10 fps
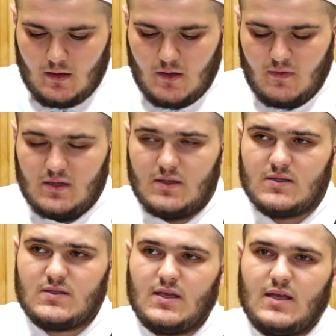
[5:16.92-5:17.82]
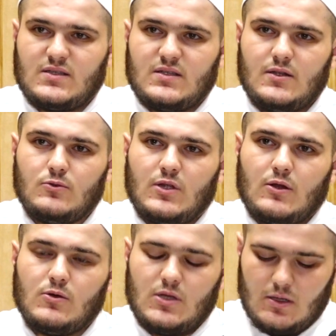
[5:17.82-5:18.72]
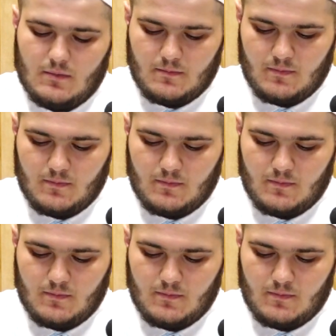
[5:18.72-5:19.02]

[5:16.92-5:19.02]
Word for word: И в один из дней я сидел у дороги